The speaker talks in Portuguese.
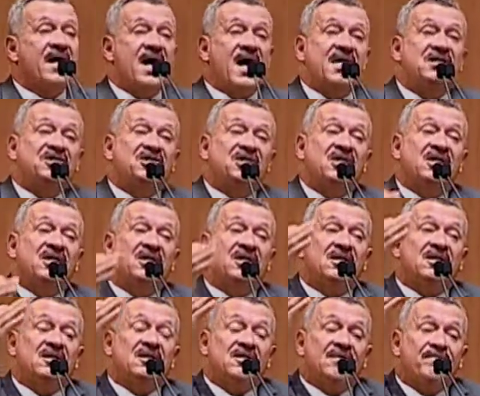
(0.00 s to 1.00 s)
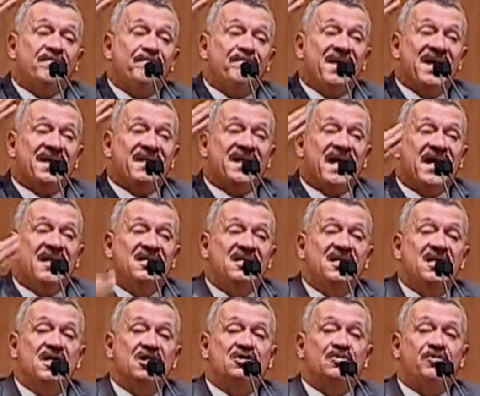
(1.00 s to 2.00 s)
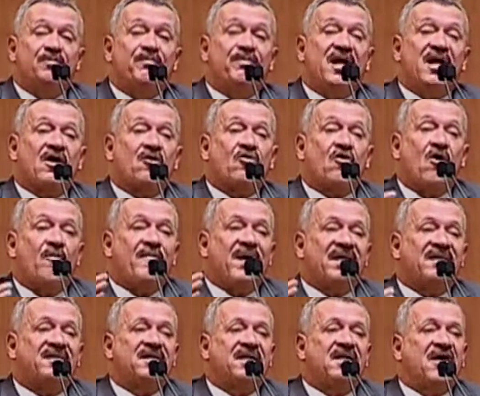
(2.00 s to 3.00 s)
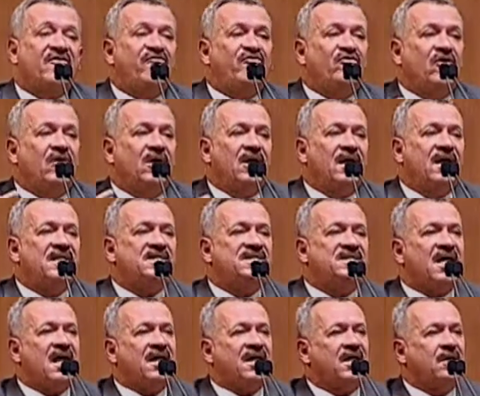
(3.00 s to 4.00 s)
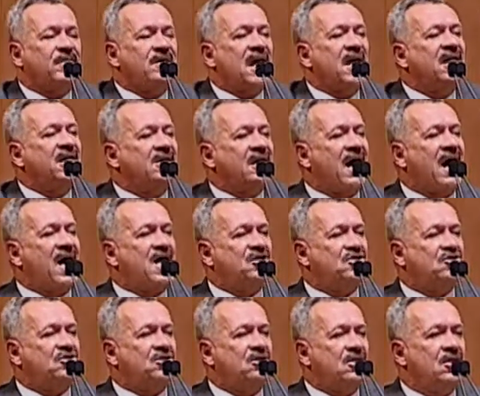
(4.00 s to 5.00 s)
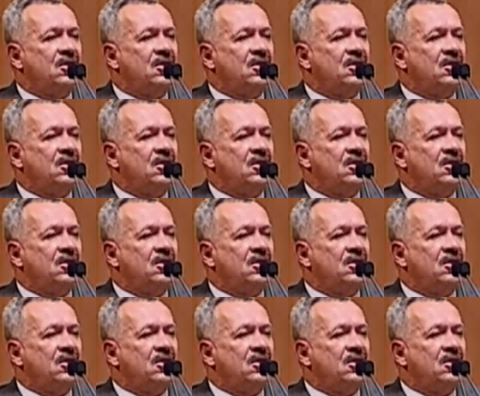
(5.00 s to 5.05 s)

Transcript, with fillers: é de mecanismo para combater a violência e a criminalidade.